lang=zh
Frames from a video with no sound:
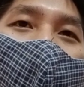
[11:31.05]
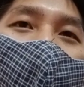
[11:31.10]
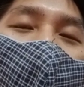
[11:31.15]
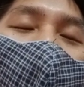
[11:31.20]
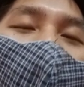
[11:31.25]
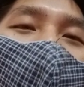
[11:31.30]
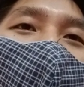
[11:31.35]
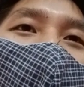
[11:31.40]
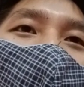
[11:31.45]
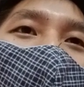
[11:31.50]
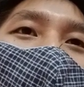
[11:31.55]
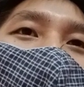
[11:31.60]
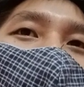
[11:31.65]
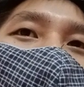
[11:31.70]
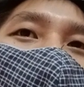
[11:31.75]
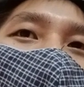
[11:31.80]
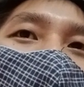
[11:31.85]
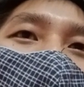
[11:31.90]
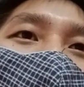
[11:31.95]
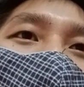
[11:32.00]
会不会
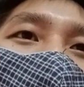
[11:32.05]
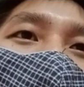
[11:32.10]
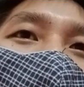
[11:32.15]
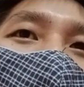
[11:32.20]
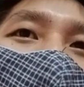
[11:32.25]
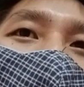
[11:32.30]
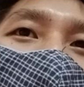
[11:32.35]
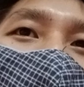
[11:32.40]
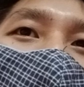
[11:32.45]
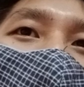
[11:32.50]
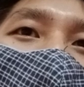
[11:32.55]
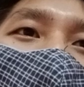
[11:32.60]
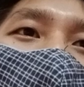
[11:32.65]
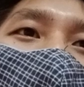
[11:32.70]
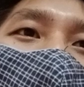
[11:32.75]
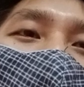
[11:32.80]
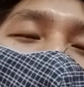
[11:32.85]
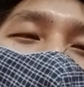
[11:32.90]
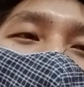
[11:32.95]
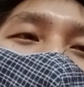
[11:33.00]
就是那个
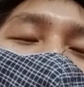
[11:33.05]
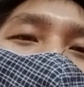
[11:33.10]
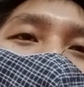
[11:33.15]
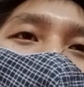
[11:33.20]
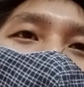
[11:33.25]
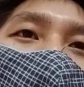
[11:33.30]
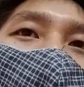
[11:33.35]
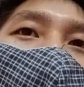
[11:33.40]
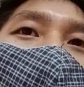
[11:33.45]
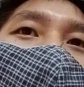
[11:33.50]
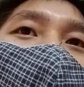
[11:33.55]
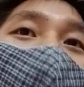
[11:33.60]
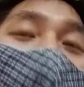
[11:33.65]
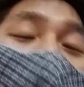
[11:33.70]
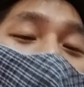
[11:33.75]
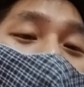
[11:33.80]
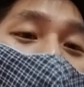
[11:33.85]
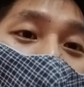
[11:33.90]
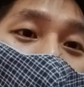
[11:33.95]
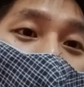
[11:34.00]
榴莲叶子会不会损
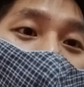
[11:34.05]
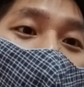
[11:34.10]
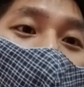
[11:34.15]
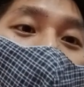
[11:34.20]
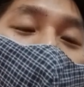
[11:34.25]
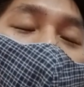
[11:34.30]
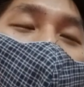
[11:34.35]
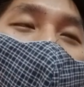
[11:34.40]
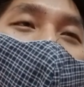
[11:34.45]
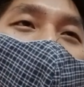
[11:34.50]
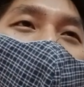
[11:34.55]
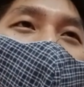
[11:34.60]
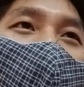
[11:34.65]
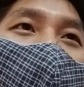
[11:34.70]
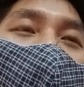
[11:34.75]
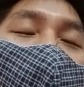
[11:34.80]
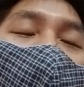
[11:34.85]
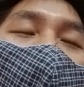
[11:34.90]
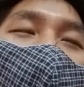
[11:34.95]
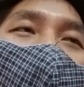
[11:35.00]
失呢？就是你你
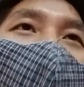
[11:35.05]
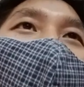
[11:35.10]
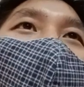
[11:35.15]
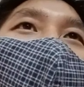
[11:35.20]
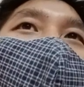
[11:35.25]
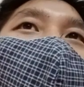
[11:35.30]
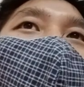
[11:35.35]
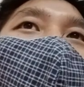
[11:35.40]
是花了那